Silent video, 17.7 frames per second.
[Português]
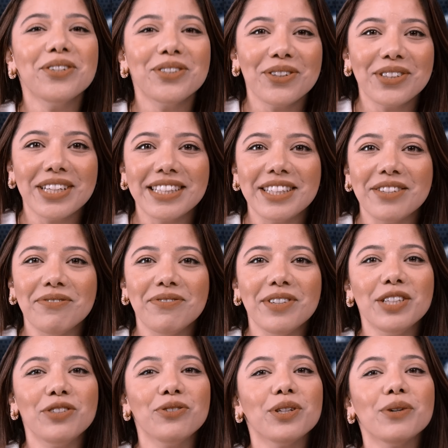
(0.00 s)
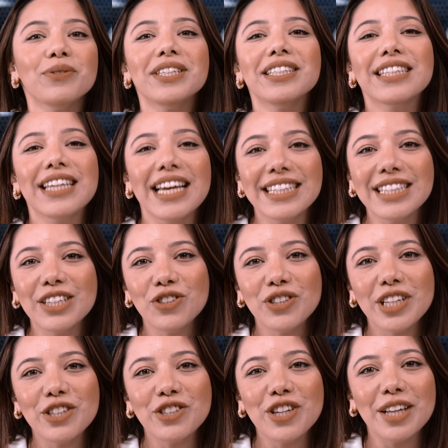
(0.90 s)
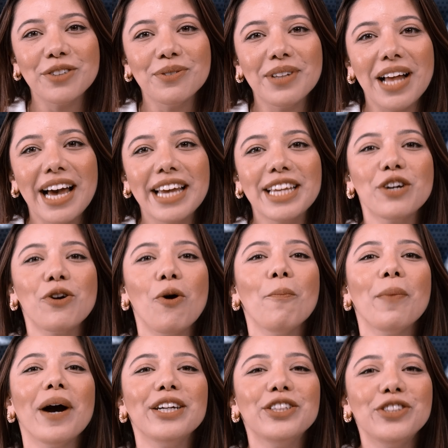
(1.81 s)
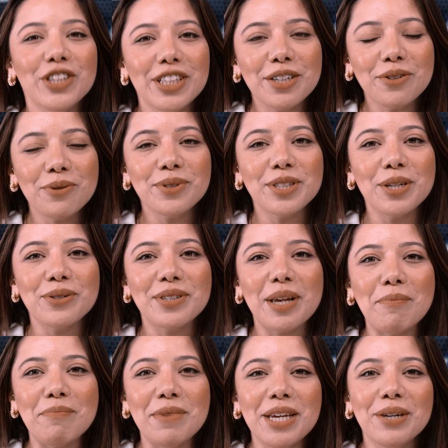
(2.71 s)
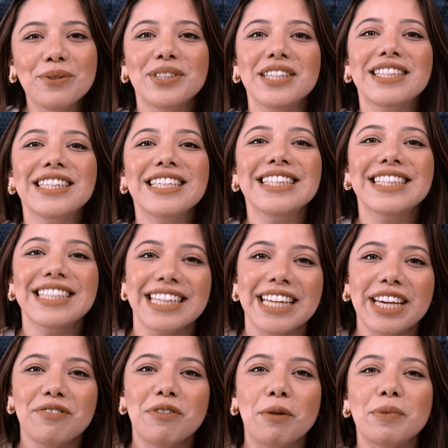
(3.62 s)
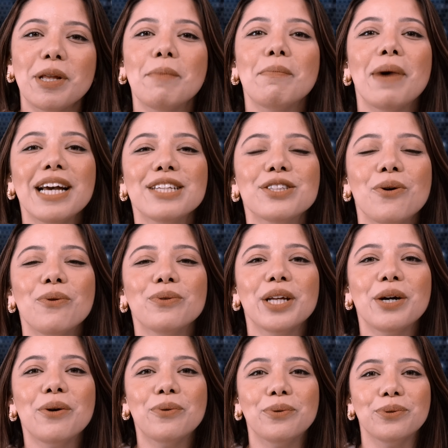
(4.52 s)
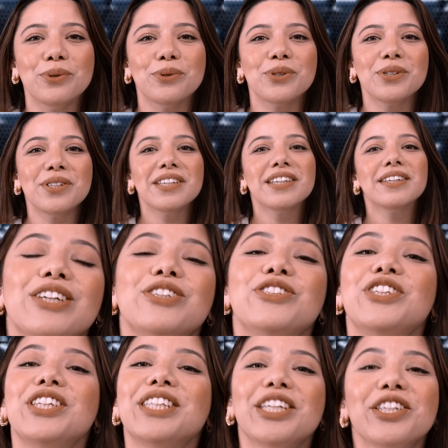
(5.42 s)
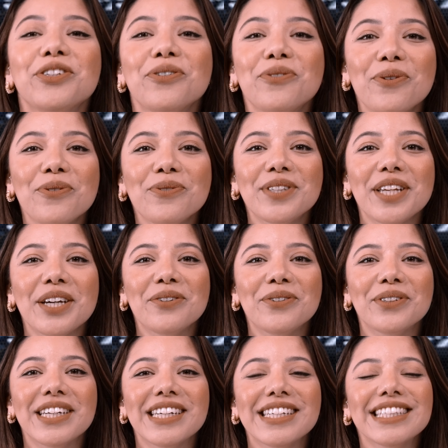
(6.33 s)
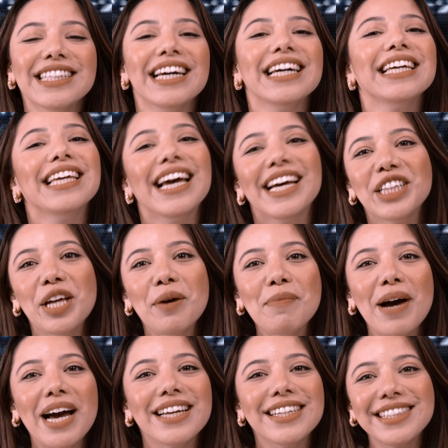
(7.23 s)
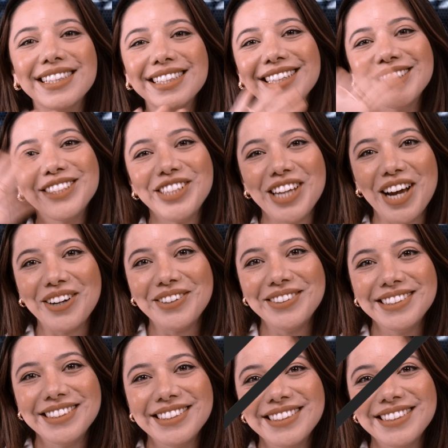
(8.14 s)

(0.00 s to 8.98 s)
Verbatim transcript: gostou desse vídeo, não se esqueça de deixar um like, compartilha com seus amigos e se inscreva para mais conteúdos. Dirijam com segurança e até mais. Tchau!